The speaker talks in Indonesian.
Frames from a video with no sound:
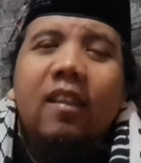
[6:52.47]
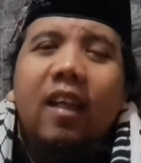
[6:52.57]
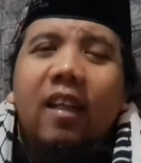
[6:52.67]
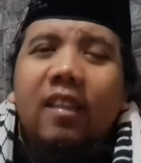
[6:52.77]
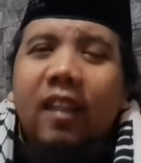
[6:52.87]

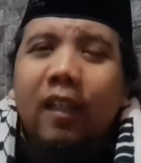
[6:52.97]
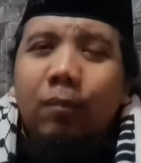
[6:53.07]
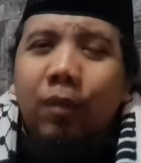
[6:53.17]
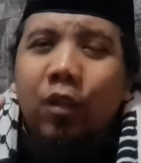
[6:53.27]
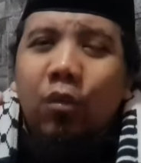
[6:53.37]

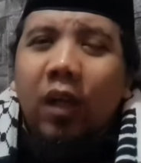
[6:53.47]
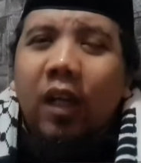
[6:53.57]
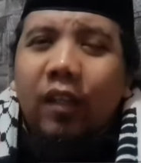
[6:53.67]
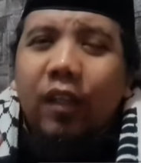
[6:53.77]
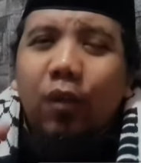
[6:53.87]
diajari
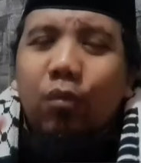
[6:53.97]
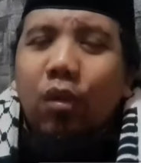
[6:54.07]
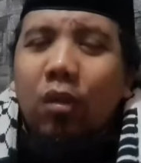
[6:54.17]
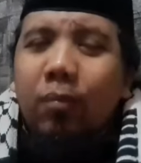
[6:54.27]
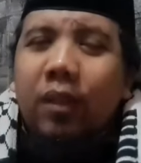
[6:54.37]
berdoa, ya
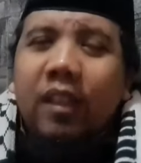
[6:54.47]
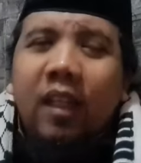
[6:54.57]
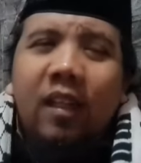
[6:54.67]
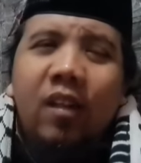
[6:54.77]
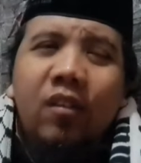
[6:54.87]
Allah
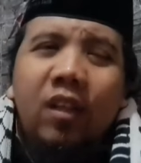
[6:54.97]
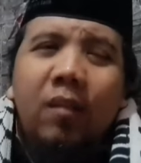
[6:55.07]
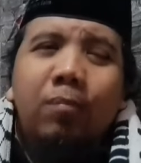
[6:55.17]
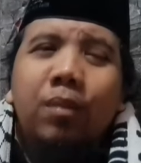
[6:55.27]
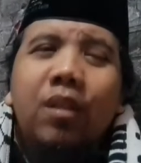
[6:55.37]
berikanlah
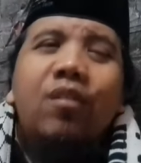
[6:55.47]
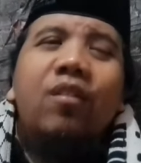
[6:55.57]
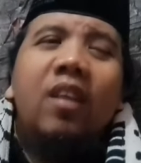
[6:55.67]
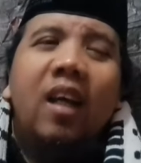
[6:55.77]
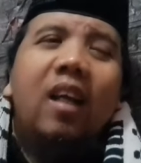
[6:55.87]
saya
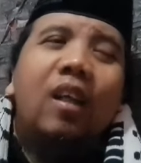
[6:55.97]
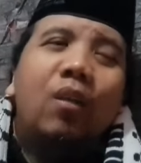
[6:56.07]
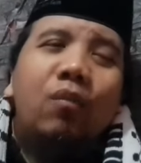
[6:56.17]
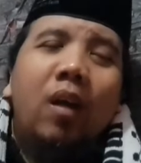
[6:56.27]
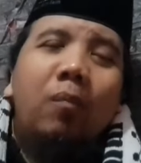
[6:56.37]
bisa
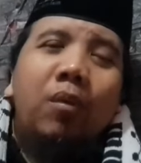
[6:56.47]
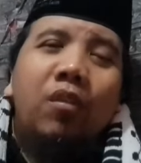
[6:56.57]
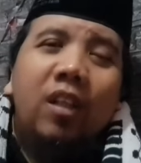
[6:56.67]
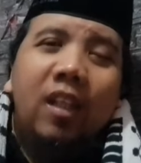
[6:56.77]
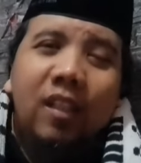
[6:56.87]
infak
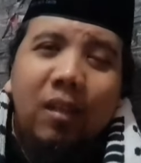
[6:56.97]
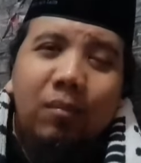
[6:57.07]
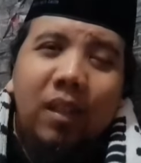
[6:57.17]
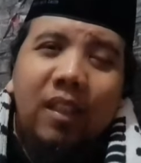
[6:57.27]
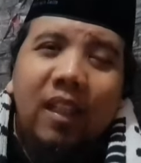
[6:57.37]
persenan
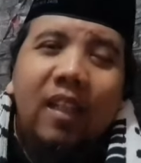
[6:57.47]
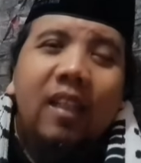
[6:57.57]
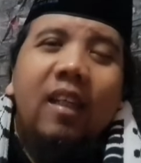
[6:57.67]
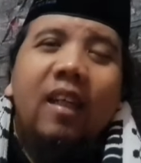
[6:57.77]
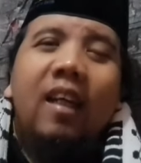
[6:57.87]
yang banyak.
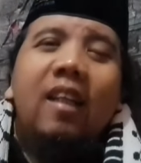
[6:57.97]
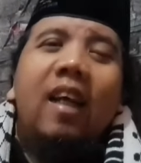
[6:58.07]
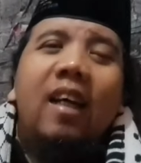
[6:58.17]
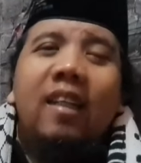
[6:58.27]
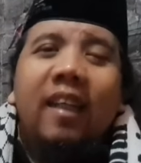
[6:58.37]
Kan
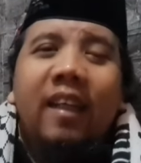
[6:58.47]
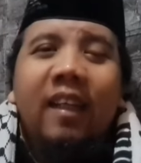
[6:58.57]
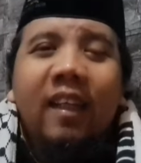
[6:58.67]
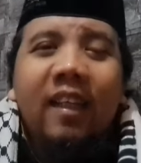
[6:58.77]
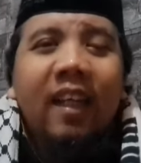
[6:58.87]

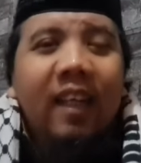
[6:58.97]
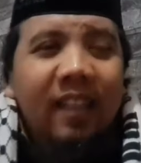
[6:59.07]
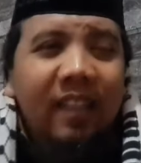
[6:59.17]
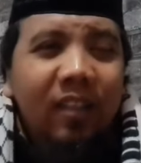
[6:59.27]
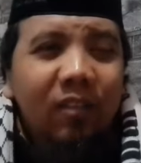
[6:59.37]
aneh, kan
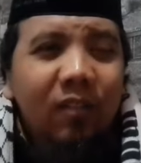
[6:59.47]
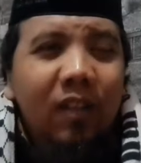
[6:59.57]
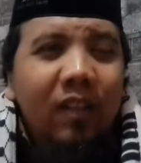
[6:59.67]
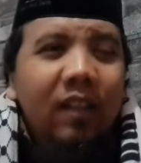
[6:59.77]
aneh tuh.